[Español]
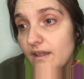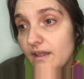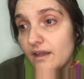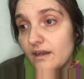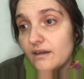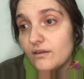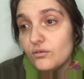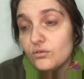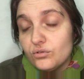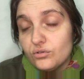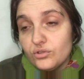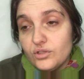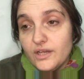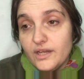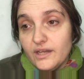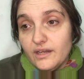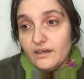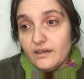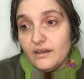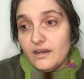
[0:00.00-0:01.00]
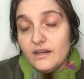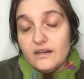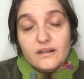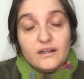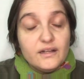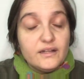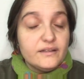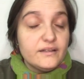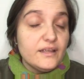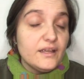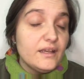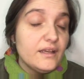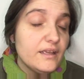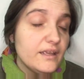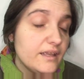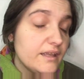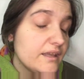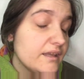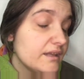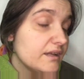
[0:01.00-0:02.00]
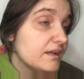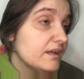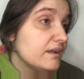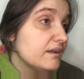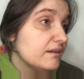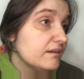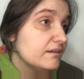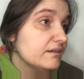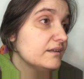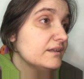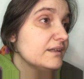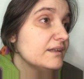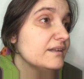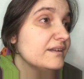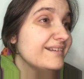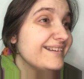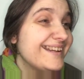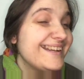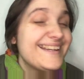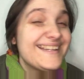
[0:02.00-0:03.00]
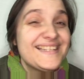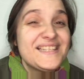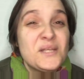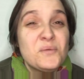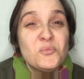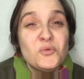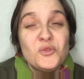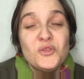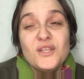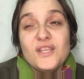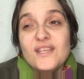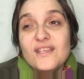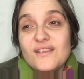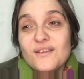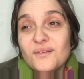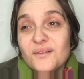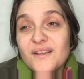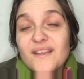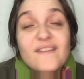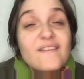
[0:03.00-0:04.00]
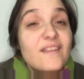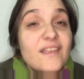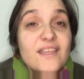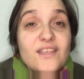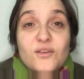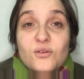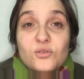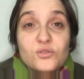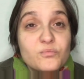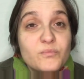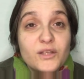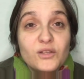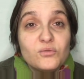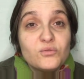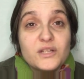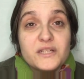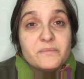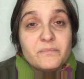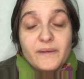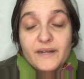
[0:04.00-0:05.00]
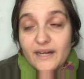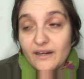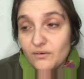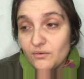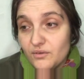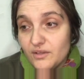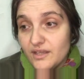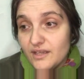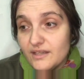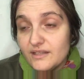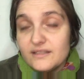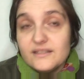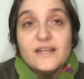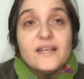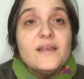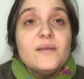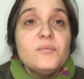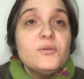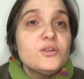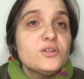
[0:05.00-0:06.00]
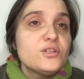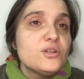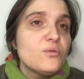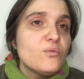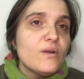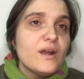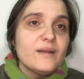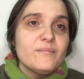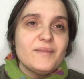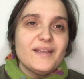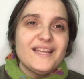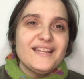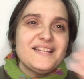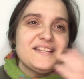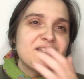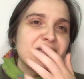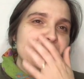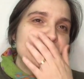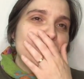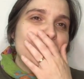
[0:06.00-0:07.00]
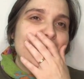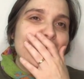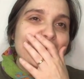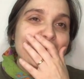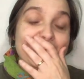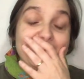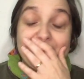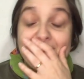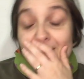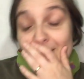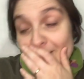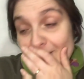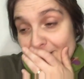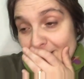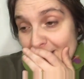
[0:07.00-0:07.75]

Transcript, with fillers: el coser, el, tejer, el, este mundillo. Y yo os meto unas paranoias. Pero es igual, me queréis igual. Yo lo